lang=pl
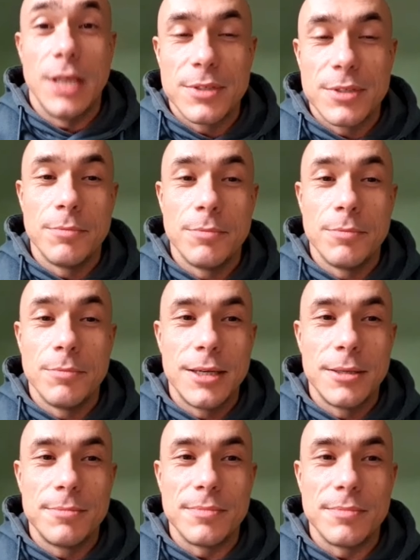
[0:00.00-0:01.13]
Wstępnie
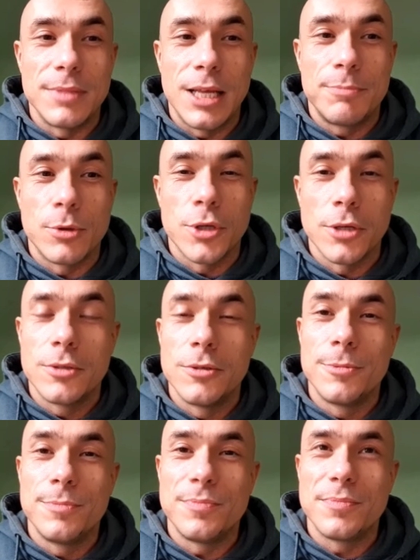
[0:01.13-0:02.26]
na
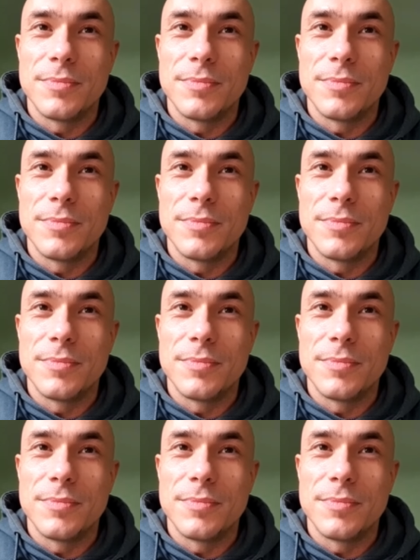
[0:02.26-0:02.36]
początku,